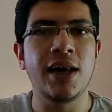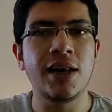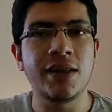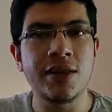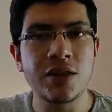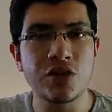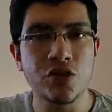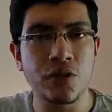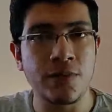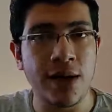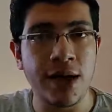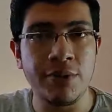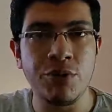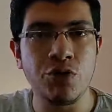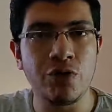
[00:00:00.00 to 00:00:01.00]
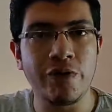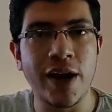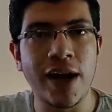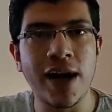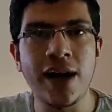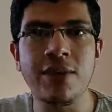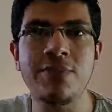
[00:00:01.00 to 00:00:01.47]
هل النكسيوم آمن
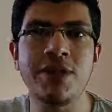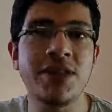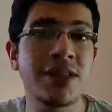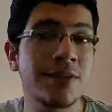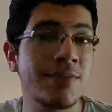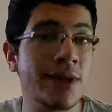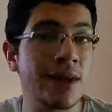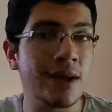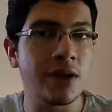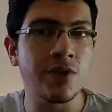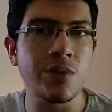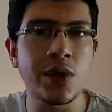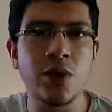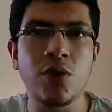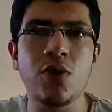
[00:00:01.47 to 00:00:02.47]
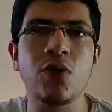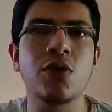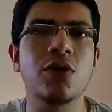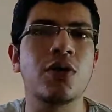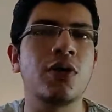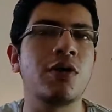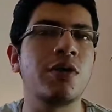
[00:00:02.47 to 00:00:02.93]
وفعال بالنسبة لأدوية
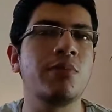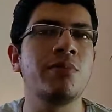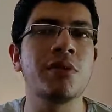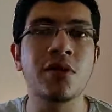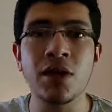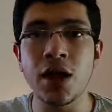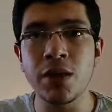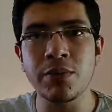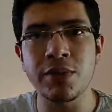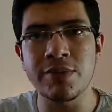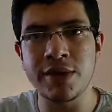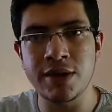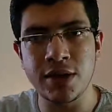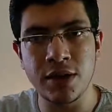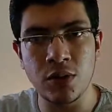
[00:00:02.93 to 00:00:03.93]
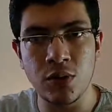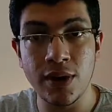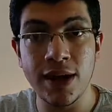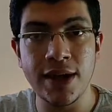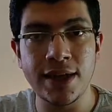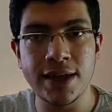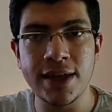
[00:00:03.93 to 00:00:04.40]
أخرى بالرغم من سعره
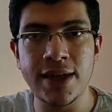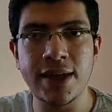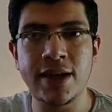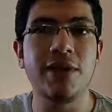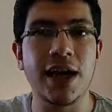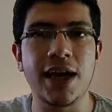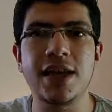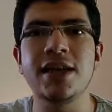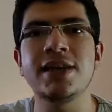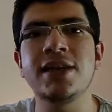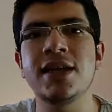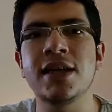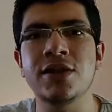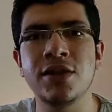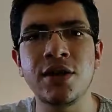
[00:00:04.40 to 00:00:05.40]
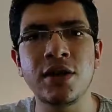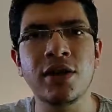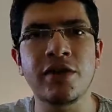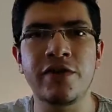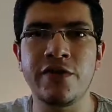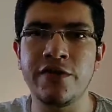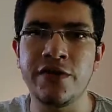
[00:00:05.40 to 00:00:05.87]
الغالي ده؟ في الحلقة دي
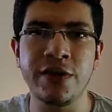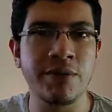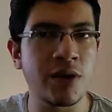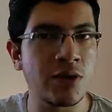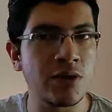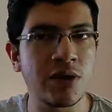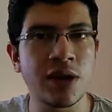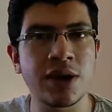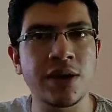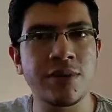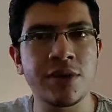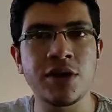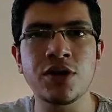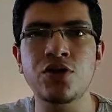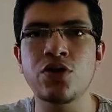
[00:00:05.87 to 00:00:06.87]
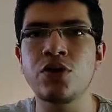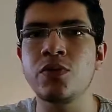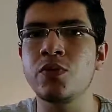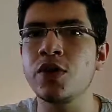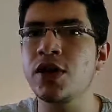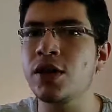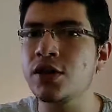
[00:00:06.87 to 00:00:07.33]
هنعرف فيما يستخدم
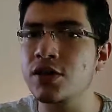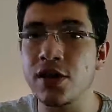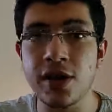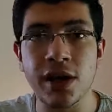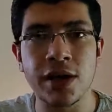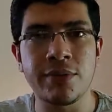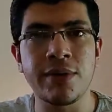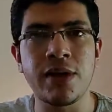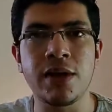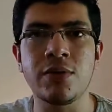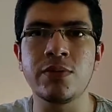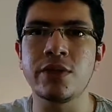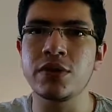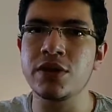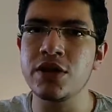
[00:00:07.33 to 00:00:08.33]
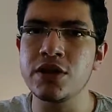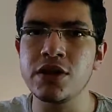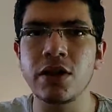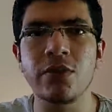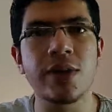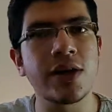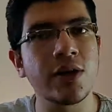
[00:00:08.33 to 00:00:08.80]
النكسيوم وإيه الآثار الجانبية اللي ممكن
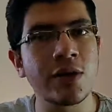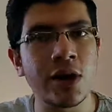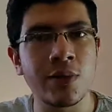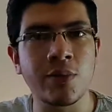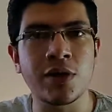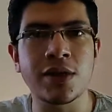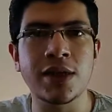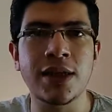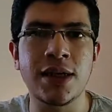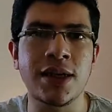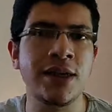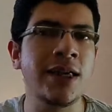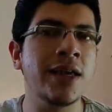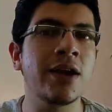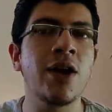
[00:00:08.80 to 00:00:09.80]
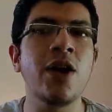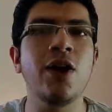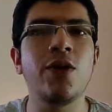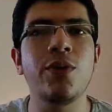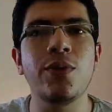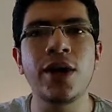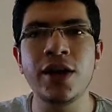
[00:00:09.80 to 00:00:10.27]
تحصل وإيه الجرعة المعتادة للعلاج
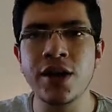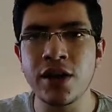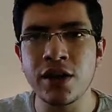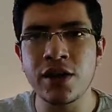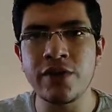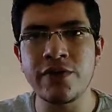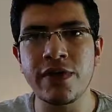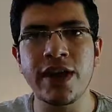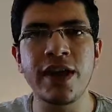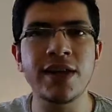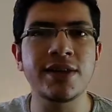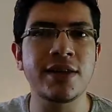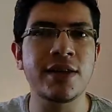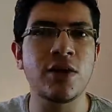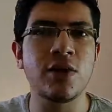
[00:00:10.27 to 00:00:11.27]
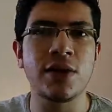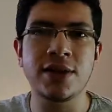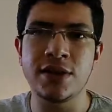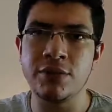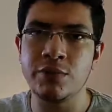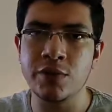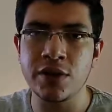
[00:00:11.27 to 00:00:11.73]
وهنعرف إيه
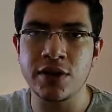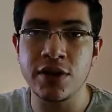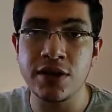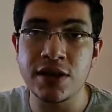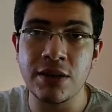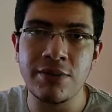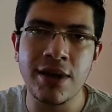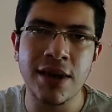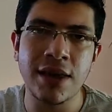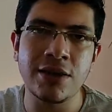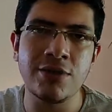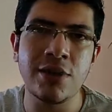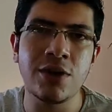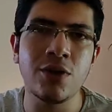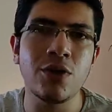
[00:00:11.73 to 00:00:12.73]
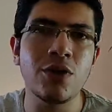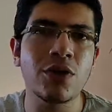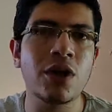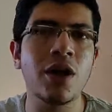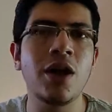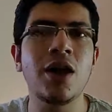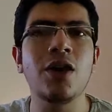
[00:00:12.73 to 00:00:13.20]
التدخلات اللي ممكن تحصل مع الأدوية
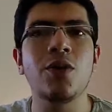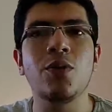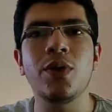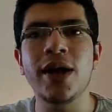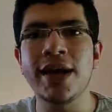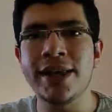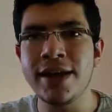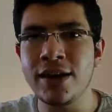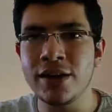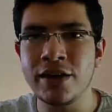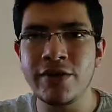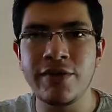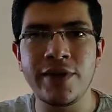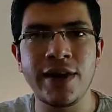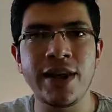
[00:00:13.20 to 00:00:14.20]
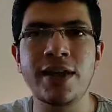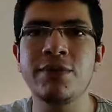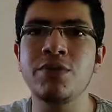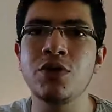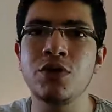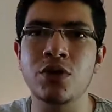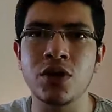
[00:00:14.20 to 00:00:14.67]
الأخرى وهنعرف ليه
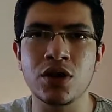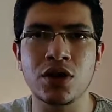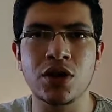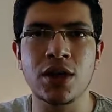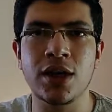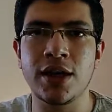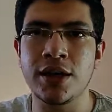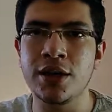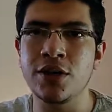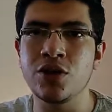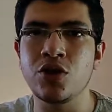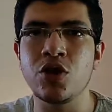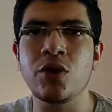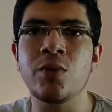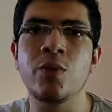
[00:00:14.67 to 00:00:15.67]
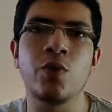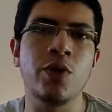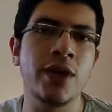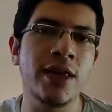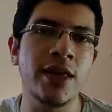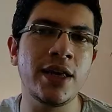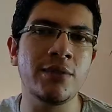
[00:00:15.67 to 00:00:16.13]
بيرشح النكسيوم
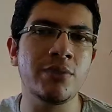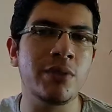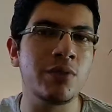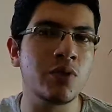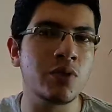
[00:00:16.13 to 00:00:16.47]
وليه ما